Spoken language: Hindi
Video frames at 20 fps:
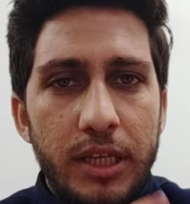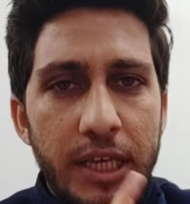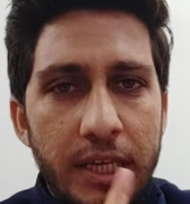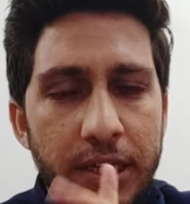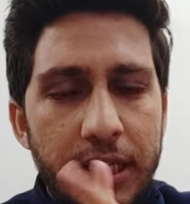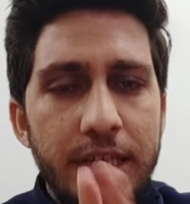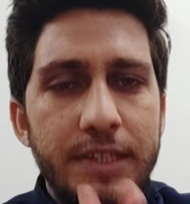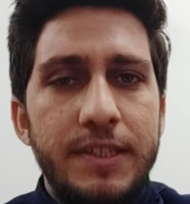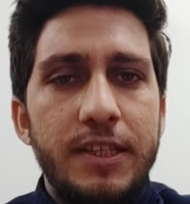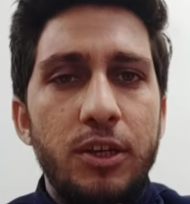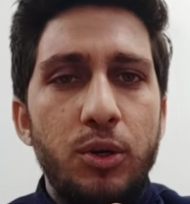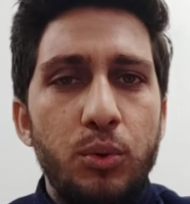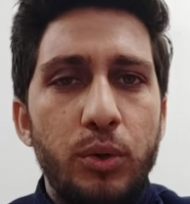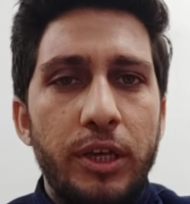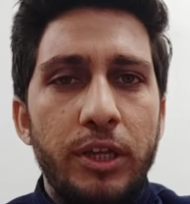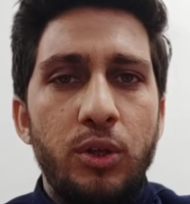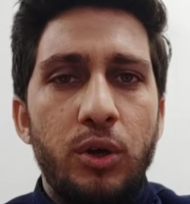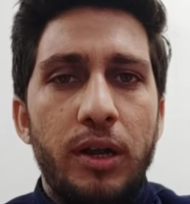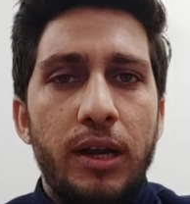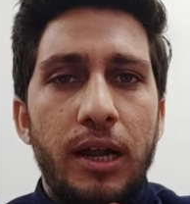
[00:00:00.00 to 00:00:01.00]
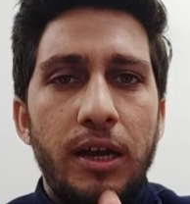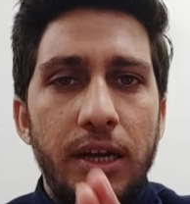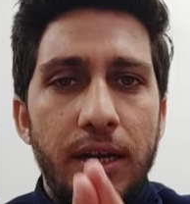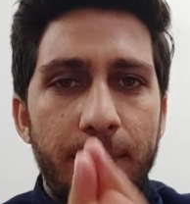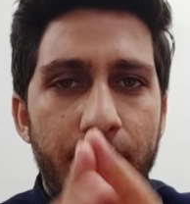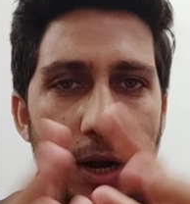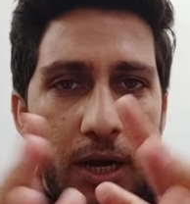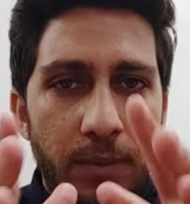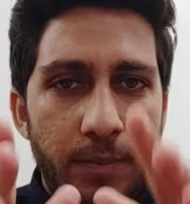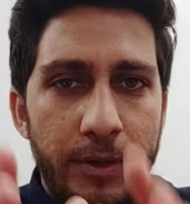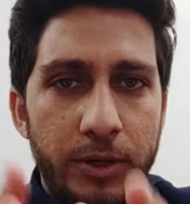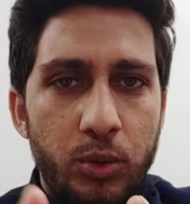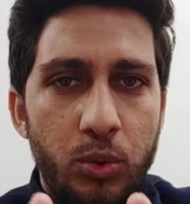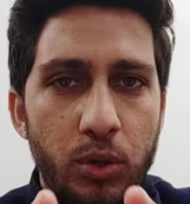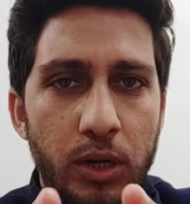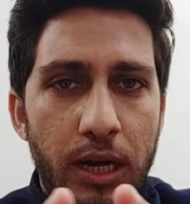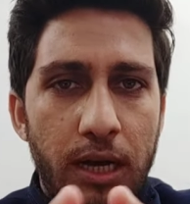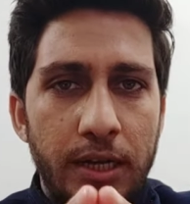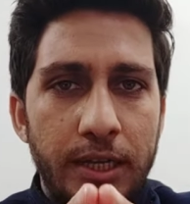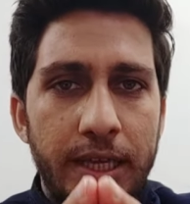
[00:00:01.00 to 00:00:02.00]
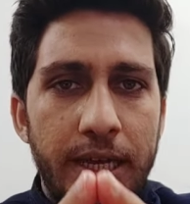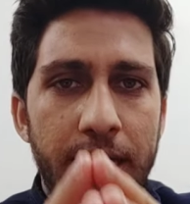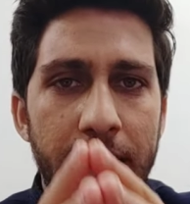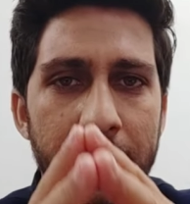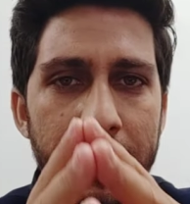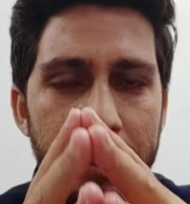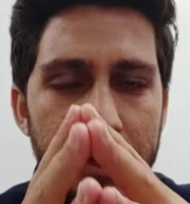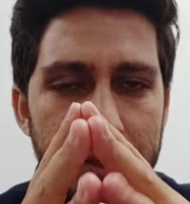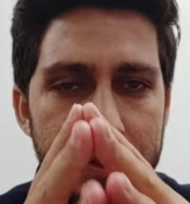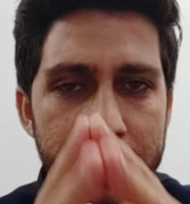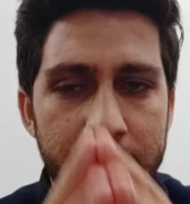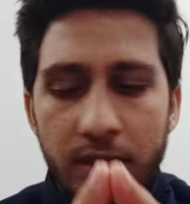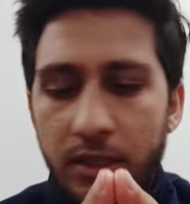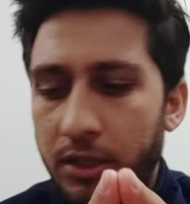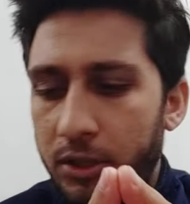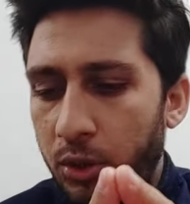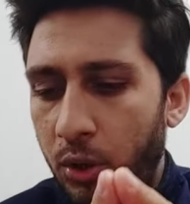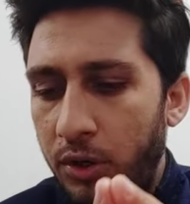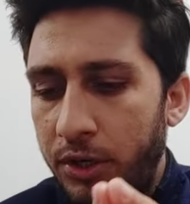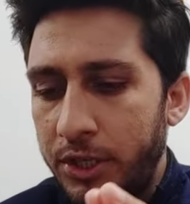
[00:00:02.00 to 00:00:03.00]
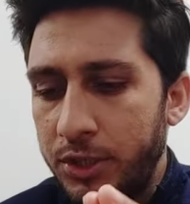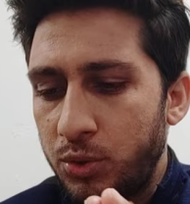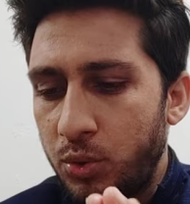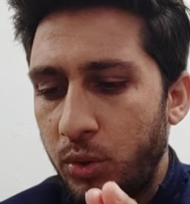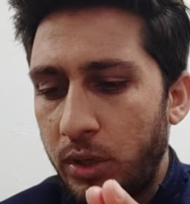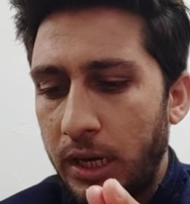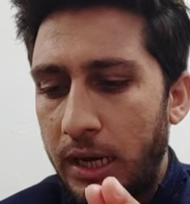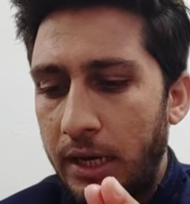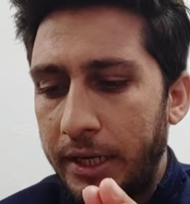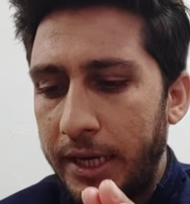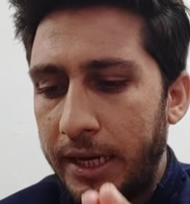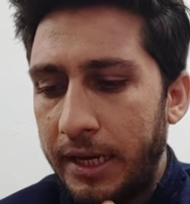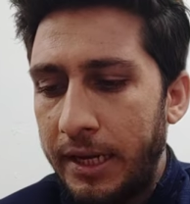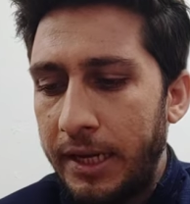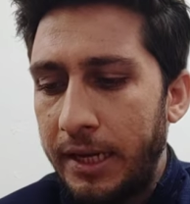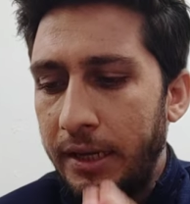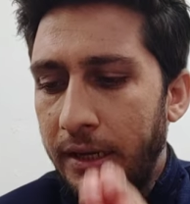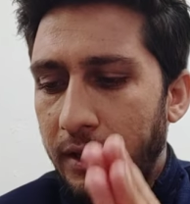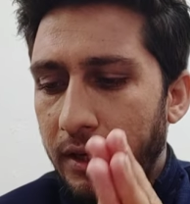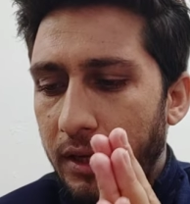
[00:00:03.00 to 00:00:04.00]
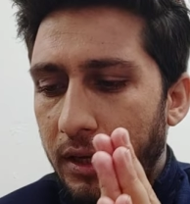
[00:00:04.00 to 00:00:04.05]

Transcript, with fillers: 21 दिनों के दौरान डिपार्टमेंट को कहा गया है कंसर्न अथॉरिटीज को कहा गया है